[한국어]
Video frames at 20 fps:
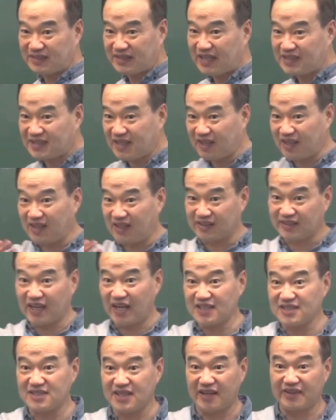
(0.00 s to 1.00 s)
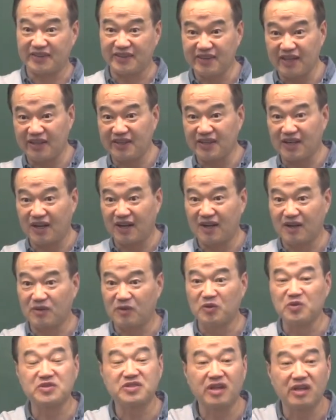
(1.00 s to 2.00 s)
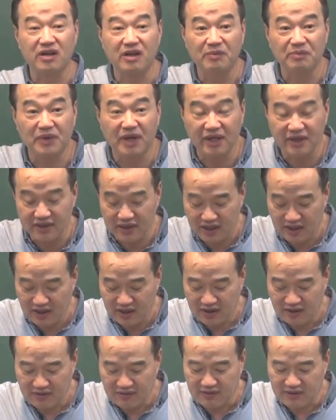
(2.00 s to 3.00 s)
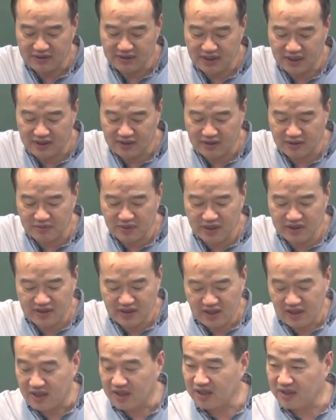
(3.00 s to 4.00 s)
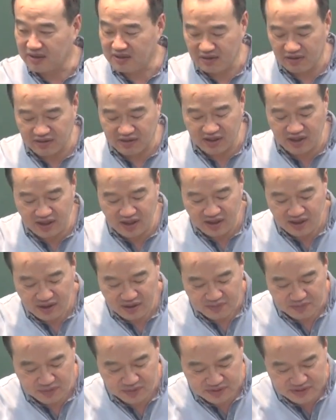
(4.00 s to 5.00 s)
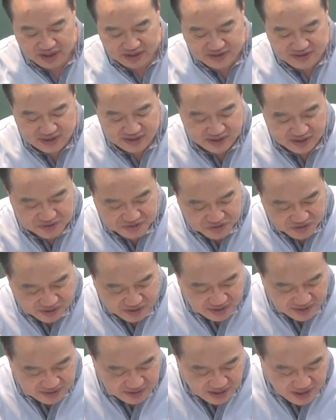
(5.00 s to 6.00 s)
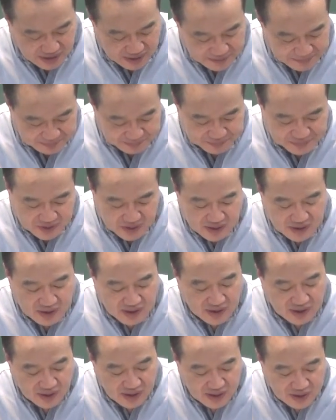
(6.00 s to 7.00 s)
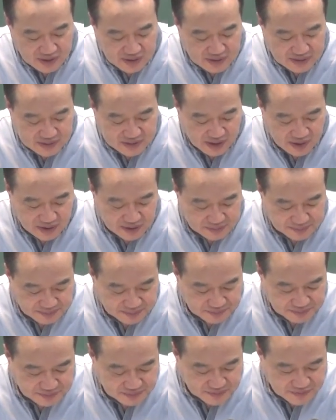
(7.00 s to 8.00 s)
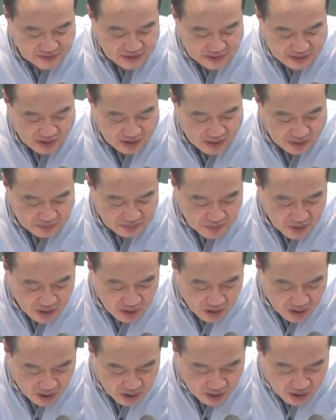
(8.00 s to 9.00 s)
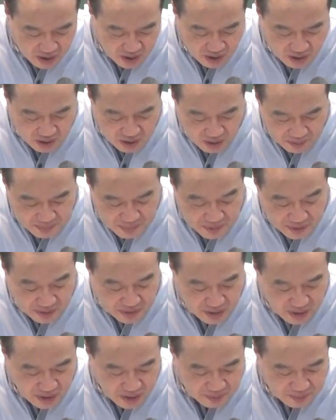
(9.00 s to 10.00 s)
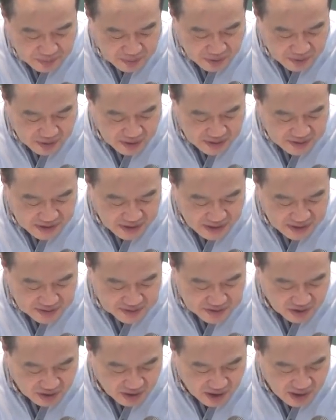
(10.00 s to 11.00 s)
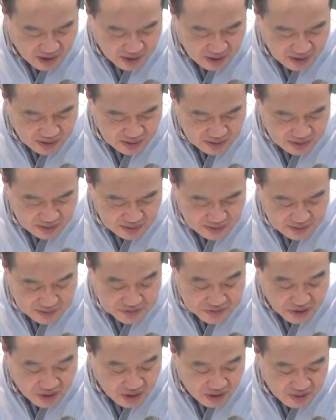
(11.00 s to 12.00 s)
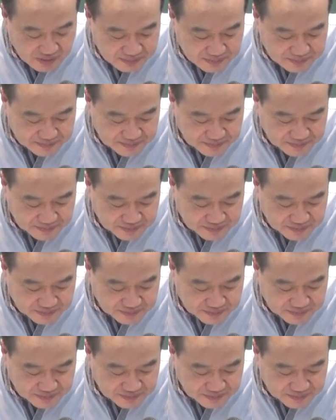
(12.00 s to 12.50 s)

사적인 건따지 않는다니까. 공적인 것만. 굉장히 그러면 인격이 뭐 상실될 수 있겠다. 그 다음, 그 다음, 어, 변, 이 변화에 대한 저항, 그쵸?